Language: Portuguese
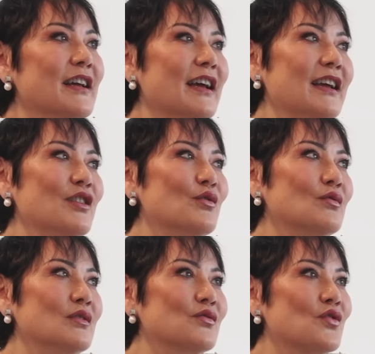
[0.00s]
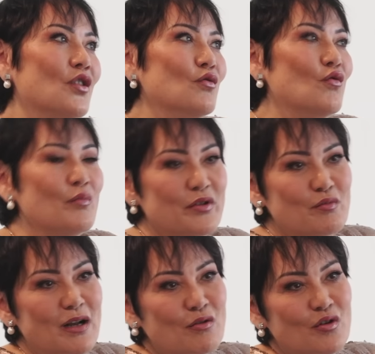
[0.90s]
Eu, eu só não cumpri
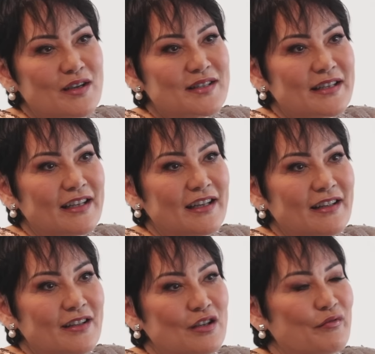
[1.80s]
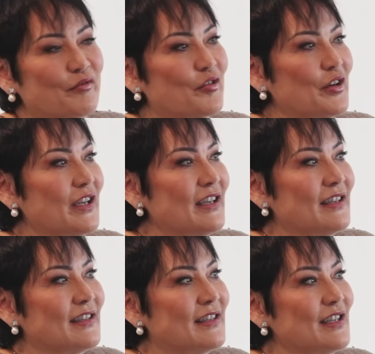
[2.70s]
uma coisa, né? Que foi
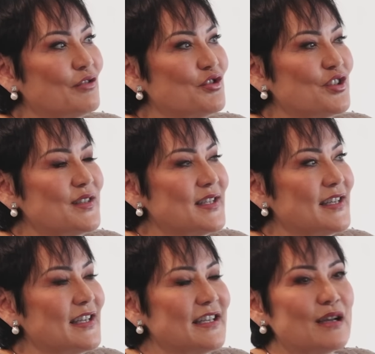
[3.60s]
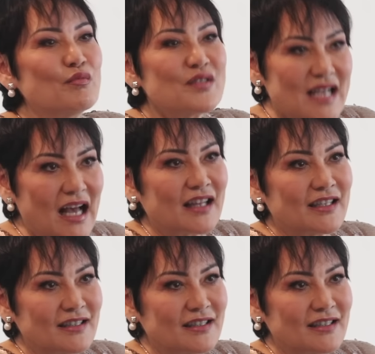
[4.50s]
que eu disse que iria buscá-la.